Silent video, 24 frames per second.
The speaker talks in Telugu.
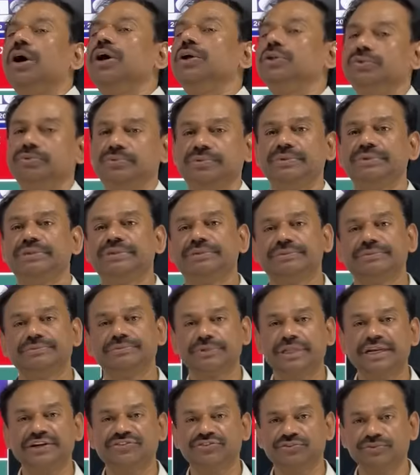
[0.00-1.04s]
కాదు
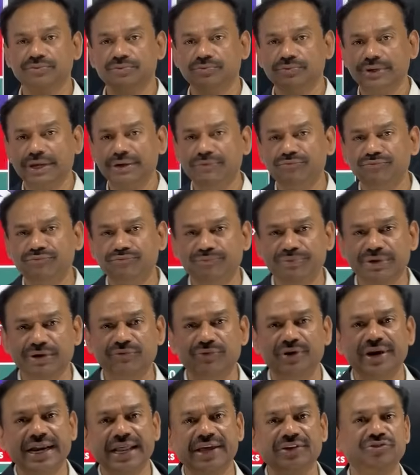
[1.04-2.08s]
దట్స్ ఎవ్రీ
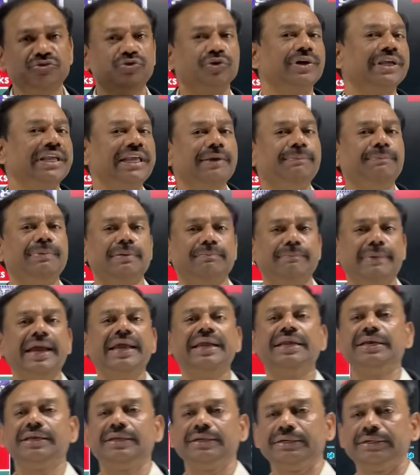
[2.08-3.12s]
వన్ హ్యాస్ టు కీప్ ఇన్
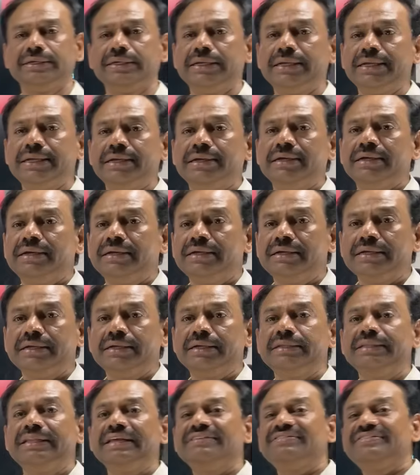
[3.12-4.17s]
మైండ్
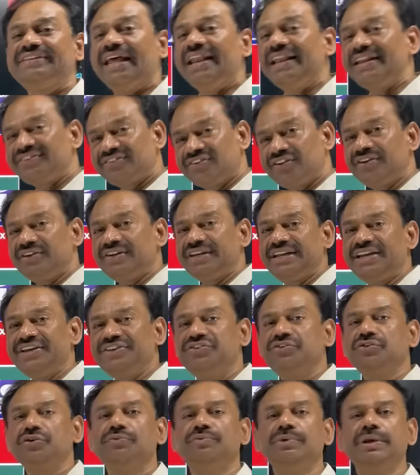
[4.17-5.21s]
ద సెలక్షన్
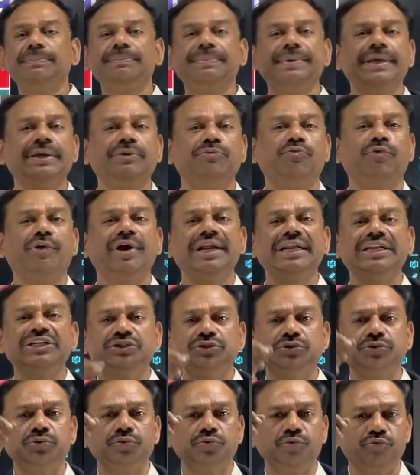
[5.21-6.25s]
రేషియో విల్ బి వన్ ఇస్
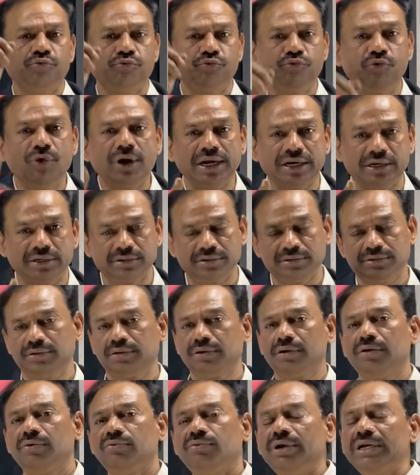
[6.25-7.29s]
టు వన్
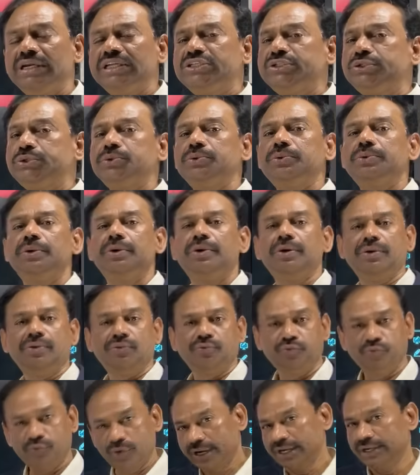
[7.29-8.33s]
వన్ ఇస్ టు
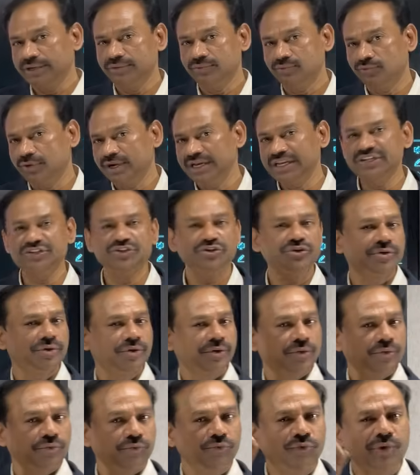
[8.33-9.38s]
వన్ వన్ ఇస్ టు
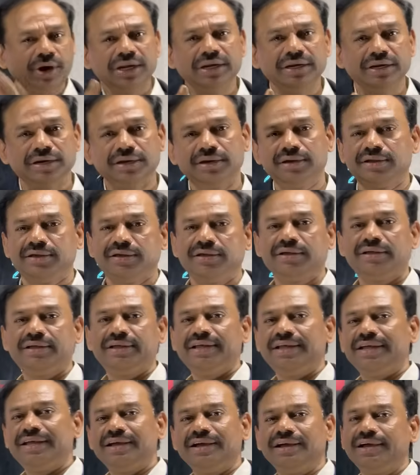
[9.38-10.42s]
వన్
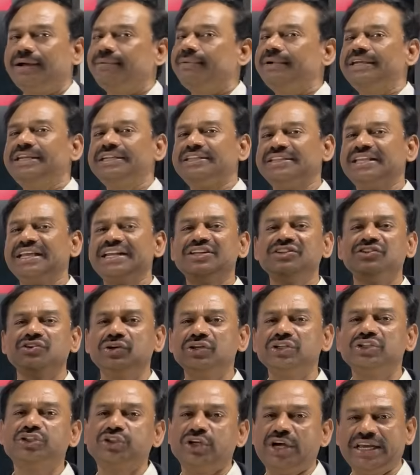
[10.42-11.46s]
కాబట్టి దెర్ ఇస్
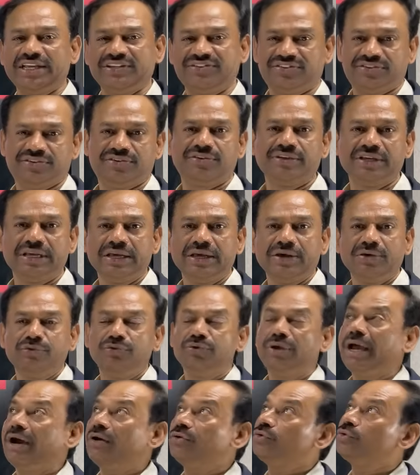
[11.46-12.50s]
నో చాయిస్
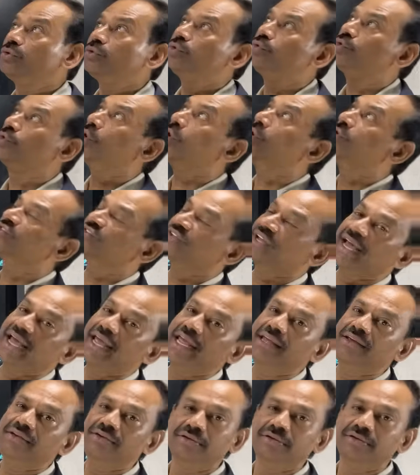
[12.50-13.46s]
యూ హ్యావ్ టు గో స్కై